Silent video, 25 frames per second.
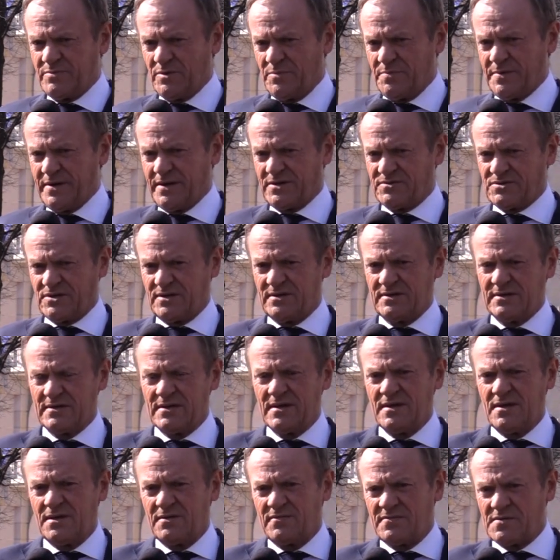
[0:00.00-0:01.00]
Po pierwsze,
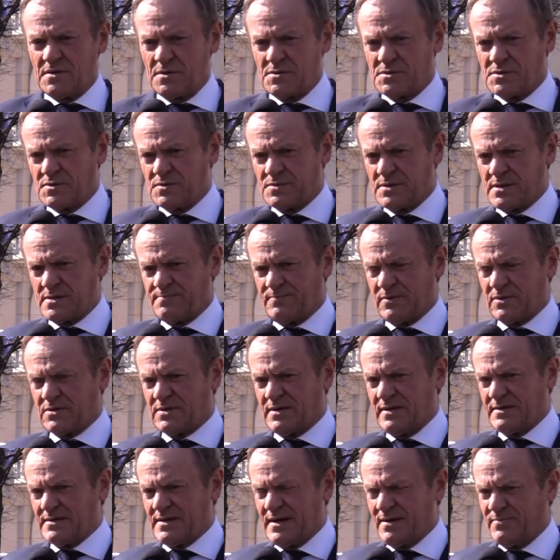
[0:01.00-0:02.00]
w związku ze
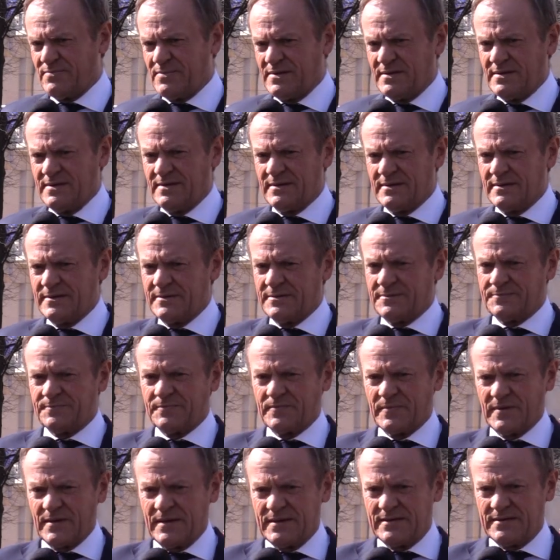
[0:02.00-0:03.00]
spotkaniami
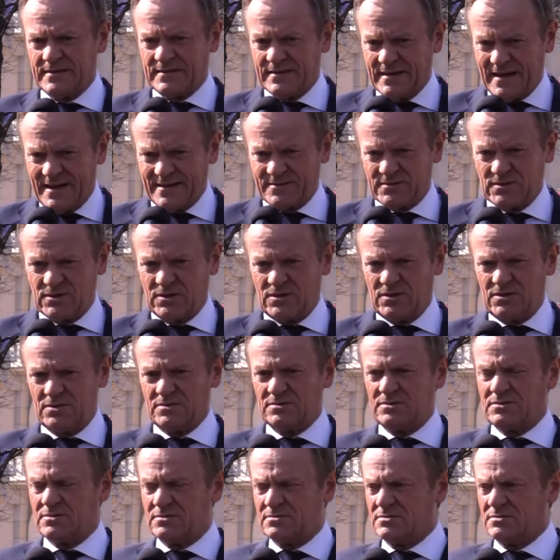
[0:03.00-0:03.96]
NATO,